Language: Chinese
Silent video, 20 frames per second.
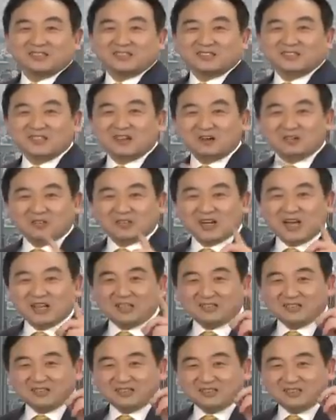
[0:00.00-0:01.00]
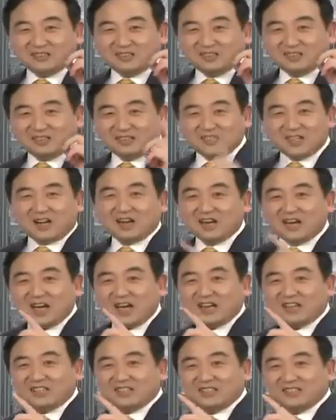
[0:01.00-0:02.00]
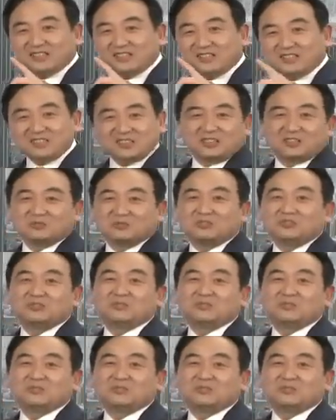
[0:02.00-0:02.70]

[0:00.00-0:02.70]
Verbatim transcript: 要干上海市政府。